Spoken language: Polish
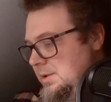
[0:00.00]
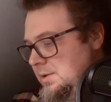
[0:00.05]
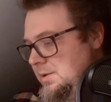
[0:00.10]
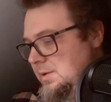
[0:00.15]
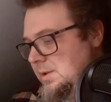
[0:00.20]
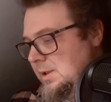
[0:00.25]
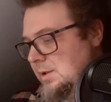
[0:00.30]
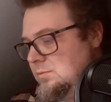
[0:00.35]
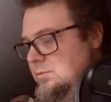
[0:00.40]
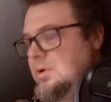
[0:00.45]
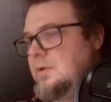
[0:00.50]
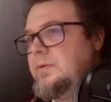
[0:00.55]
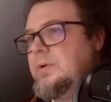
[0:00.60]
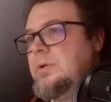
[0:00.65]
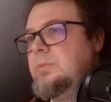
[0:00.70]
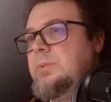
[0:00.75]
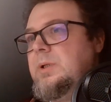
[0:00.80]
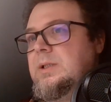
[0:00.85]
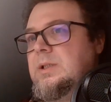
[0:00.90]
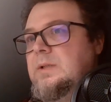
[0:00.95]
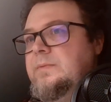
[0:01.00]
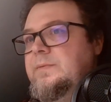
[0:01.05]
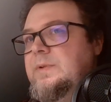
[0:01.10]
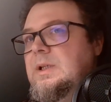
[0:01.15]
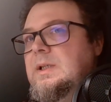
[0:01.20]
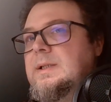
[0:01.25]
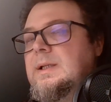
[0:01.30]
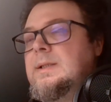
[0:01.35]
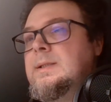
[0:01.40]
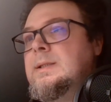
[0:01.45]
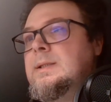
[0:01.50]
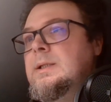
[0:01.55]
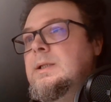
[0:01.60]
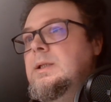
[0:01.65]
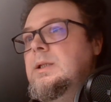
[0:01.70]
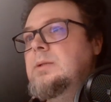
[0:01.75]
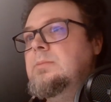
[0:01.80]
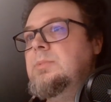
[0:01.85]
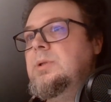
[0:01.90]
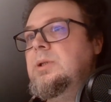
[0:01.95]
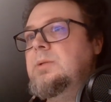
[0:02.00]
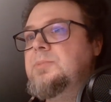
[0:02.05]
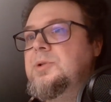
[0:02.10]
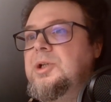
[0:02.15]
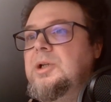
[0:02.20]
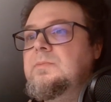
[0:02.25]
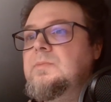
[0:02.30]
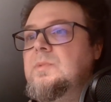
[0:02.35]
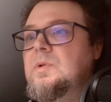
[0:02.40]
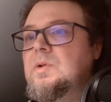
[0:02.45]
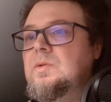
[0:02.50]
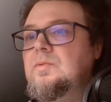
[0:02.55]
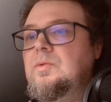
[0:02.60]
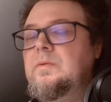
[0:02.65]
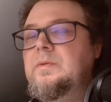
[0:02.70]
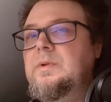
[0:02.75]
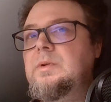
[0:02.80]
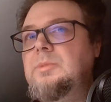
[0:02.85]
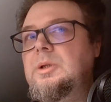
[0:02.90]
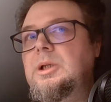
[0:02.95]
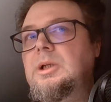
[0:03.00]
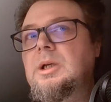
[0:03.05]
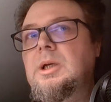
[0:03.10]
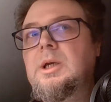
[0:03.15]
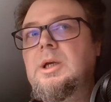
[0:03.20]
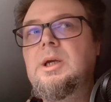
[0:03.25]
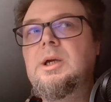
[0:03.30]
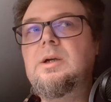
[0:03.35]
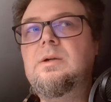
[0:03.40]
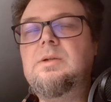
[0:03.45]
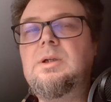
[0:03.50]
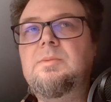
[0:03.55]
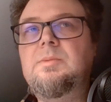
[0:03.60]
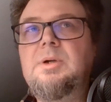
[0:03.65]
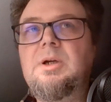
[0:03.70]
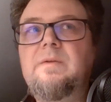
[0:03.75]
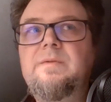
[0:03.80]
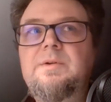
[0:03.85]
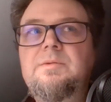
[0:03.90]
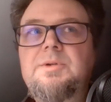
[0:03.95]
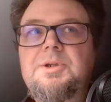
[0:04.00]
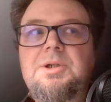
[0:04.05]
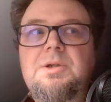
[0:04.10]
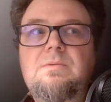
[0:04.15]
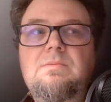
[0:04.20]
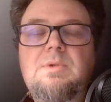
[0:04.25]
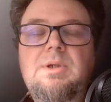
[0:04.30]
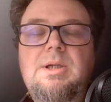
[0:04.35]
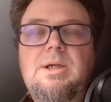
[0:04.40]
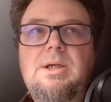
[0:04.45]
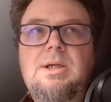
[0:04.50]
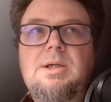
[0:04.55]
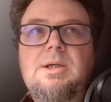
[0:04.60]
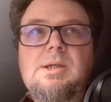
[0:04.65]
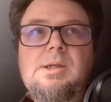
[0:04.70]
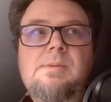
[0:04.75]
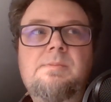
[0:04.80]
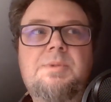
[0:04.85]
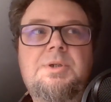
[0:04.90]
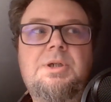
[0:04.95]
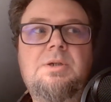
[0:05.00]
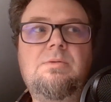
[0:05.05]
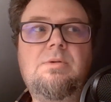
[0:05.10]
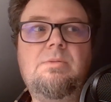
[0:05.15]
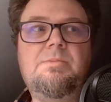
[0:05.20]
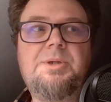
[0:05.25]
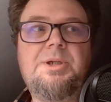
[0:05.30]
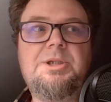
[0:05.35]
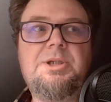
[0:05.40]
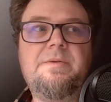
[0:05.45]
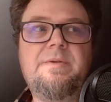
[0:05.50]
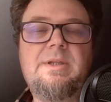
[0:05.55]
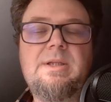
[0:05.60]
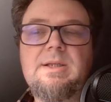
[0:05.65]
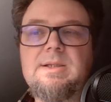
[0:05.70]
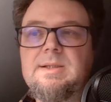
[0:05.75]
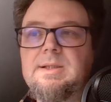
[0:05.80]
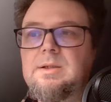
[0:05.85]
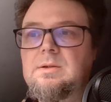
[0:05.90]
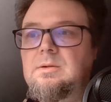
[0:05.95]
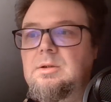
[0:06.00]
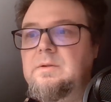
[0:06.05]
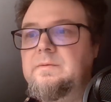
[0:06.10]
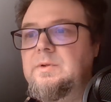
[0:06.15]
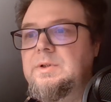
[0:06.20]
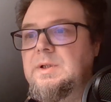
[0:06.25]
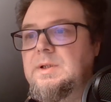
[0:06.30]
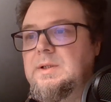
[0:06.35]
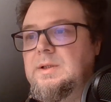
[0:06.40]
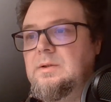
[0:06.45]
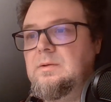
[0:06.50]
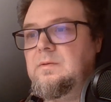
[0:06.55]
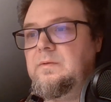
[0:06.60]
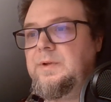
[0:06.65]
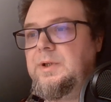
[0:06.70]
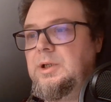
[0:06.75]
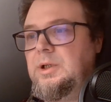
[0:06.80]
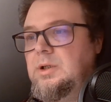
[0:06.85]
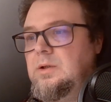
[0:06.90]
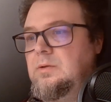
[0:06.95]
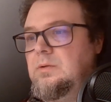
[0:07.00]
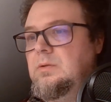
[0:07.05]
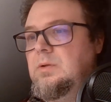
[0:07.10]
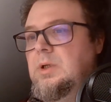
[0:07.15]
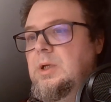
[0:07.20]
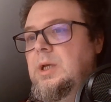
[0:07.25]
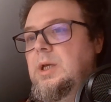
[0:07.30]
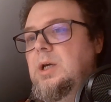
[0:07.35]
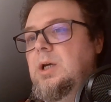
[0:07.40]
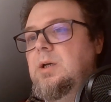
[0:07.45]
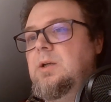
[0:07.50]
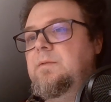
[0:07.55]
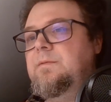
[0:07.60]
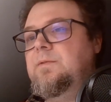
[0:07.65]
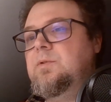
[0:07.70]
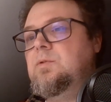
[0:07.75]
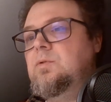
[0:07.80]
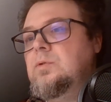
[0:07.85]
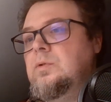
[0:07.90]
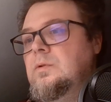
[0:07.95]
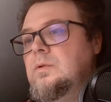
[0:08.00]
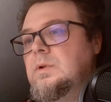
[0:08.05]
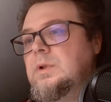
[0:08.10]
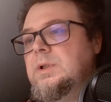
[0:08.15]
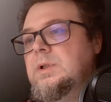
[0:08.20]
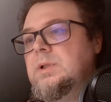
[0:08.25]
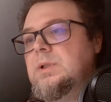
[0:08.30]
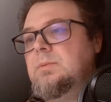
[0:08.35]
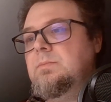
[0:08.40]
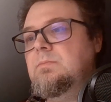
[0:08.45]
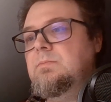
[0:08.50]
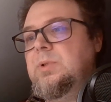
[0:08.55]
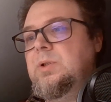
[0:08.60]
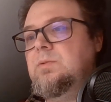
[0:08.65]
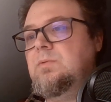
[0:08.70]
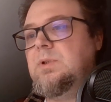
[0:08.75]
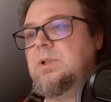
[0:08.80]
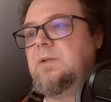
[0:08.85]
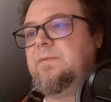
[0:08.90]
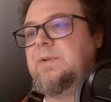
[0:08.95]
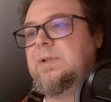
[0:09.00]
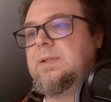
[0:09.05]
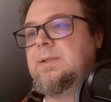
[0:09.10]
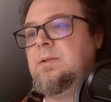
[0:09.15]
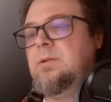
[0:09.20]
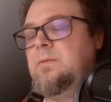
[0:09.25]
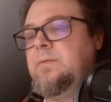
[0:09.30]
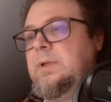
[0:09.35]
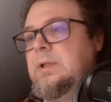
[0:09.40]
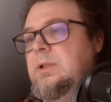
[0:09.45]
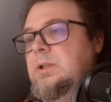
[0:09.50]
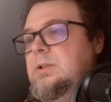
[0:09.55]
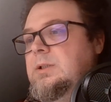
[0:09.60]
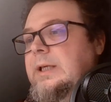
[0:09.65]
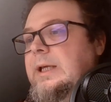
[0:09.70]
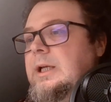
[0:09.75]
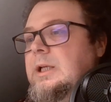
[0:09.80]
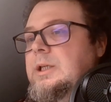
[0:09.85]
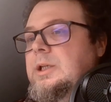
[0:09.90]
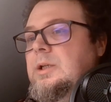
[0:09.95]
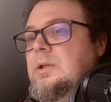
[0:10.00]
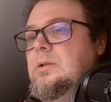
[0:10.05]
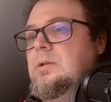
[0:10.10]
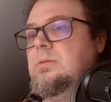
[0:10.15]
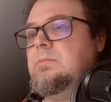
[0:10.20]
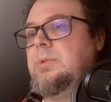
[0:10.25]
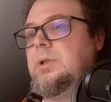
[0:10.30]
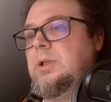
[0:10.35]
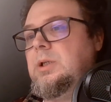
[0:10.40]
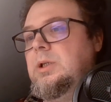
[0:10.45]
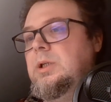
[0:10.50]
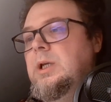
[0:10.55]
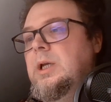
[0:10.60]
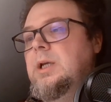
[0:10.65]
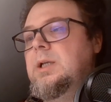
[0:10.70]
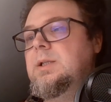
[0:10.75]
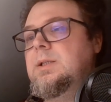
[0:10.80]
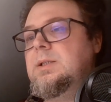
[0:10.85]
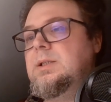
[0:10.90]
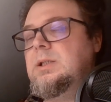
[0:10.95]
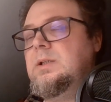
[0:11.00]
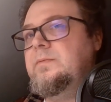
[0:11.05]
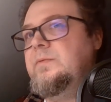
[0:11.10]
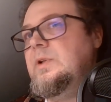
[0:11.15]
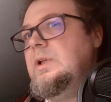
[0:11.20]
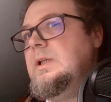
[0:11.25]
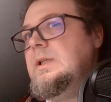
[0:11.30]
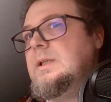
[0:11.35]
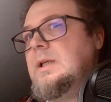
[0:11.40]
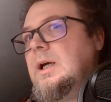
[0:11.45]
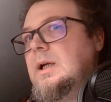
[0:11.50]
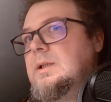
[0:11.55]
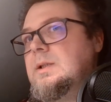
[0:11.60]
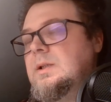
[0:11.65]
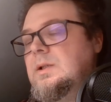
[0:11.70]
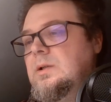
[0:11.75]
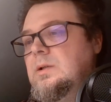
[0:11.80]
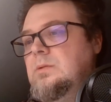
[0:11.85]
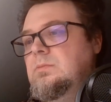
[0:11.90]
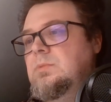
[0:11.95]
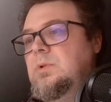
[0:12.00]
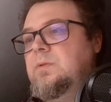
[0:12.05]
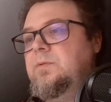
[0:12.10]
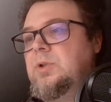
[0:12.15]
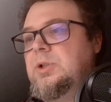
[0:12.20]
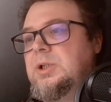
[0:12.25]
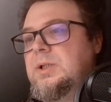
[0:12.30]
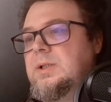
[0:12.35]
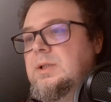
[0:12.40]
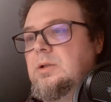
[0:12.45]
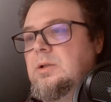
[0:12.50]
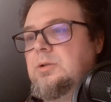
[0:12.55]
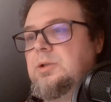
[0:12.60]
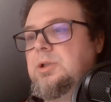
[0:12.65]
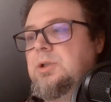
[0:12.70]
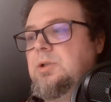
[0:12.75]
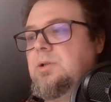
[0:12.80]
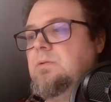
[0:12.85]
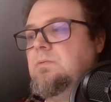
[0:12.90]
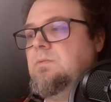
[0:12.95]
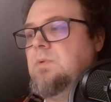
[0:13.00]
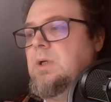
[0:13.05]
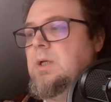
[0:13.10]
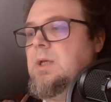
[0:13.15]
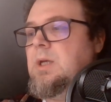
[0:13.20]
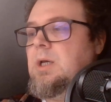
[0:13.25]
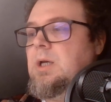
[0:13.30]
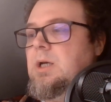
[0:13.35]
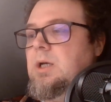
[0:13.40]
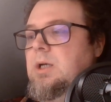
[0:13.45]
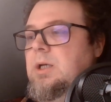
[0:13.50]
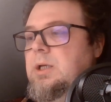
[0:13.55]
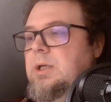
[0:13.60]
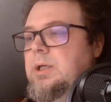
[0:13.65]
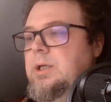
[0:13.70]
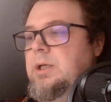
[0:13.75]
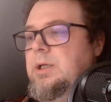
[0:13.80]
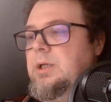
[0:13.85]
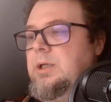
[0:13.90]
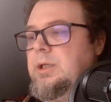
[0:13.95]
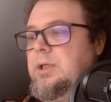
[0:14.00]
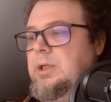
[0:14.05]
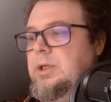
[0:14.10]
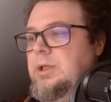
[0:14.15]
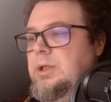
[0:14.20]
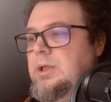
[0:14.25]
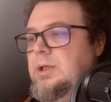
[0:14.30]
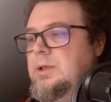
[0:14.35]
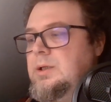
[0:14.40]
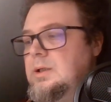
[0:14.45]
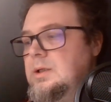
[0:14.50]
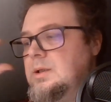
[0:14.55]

naukowymi, cywilizacyjnymi, przemysłowymi, które pojawiły się na przełomie XIX i XX wieku. E, futuryzm był zafascynowany techniką i cywilizacją, nowoczesnością e, i